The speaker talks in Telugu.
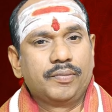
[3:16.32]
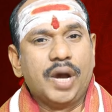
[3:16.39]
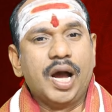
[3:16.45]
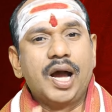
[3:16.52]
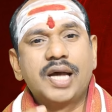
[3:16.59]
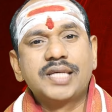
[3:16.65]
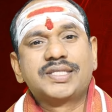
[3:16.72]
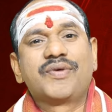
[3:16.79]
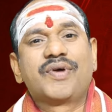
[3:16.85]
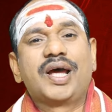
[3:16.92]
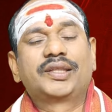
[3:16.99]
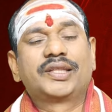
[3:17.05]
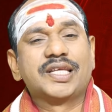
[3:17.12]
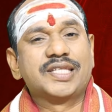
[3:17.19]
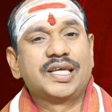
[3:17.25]

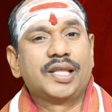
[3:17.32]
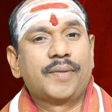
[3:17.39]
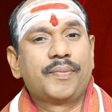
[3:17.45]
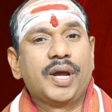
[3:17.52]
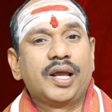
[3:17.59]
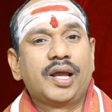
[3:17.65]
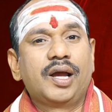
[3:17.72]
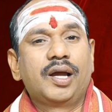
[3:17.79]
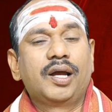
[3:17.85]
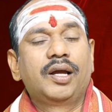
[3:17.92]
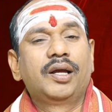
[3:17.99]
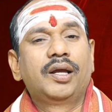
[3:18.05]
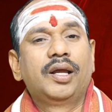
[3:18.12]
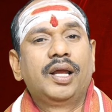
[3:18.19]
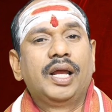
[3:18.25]
మహాశివరాత్రి సందర్భంగా
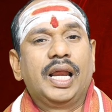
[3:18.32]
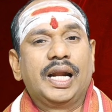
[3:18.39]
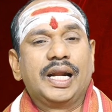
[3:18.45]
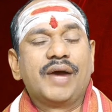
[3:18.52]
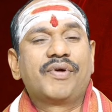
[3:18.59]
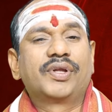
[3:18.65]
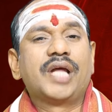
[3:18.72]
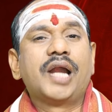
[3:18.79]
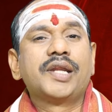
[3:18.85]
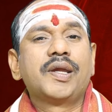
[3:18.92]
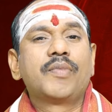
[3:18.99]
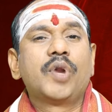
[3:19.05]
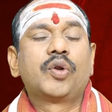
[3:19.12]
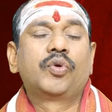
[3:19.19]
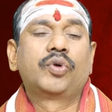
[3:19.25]

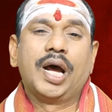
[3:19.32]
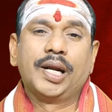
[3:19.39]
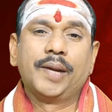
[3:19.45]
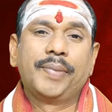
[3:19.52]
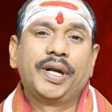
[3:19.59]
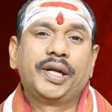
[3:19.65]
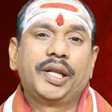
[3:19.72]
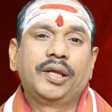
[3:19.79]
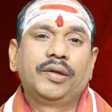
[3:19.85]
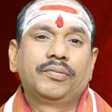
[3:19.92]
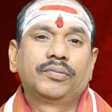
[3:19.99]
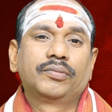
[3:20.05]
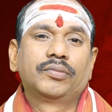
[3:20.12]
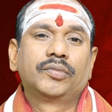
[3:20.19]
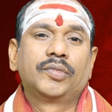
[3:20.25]
నవధాన్యంలోనూ నానపెట్టి
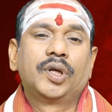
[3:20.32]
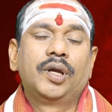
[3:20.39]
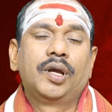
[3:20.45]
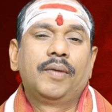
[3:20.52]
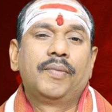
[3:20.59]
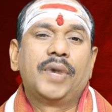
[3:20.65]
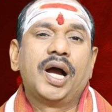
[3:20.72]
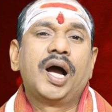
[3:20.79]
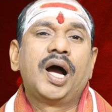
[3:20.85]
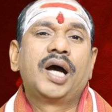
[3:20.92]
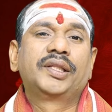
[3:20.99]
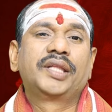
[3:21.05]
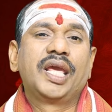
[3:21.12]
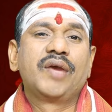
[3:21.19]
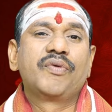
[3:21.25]

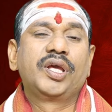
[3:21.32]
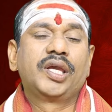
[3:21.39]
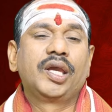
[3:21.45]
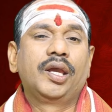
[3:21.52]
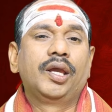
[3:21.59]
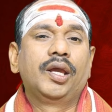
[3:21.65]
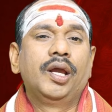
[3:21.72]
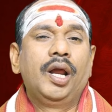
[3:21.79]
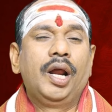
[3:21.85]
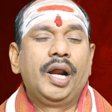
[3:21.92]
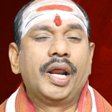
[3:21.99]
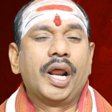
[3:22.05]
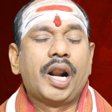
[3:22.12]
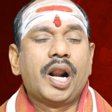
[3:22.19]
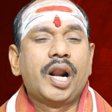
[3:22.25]
మహాదేవుడికి
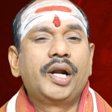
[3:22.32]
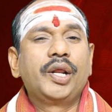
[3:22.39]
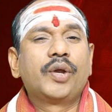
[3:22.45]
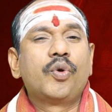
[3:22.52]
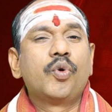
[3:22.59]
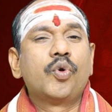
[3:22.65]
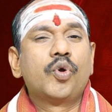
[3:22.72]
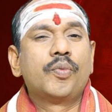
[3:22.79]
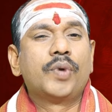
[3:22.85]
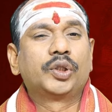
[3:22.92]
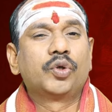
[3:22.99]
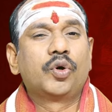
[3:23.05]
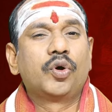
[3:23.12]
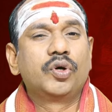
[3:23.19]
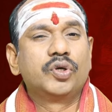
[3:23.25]
ఎర్రటి
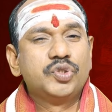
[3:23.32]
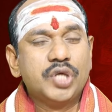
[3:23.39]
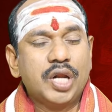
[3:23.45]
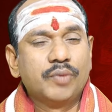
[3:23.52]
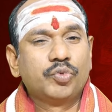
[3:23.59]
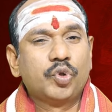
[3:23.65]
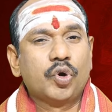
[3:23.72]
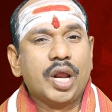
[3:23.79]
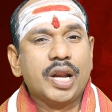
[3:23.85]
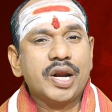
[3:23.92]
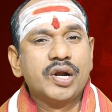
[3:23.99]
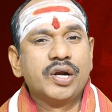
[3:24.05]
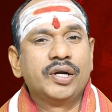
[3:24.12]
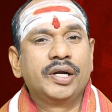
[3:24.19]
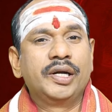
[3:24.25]
కుంకుమతో జలంతో
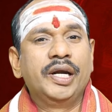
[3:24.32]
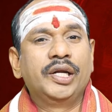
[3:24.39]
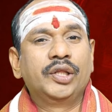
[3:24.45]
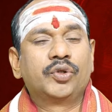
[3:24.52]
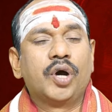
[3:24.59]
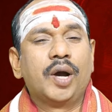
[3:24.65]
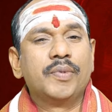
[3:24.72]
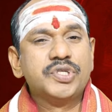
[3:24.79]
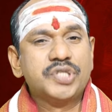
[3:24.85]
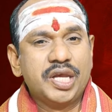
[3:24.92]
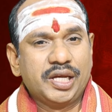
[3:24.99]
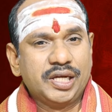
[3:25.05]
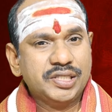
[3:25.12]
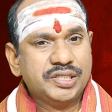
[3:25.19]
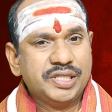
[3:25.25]
కలిగిన నీటితో
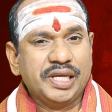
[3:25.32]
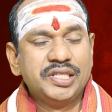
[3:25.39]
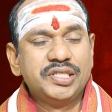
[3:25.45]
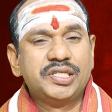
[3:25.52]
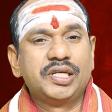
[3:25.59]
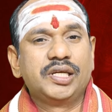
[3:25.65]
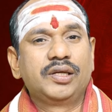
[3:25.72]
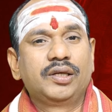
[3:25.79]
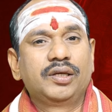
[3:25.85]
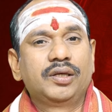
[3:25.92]
అభిషేకం చేయించి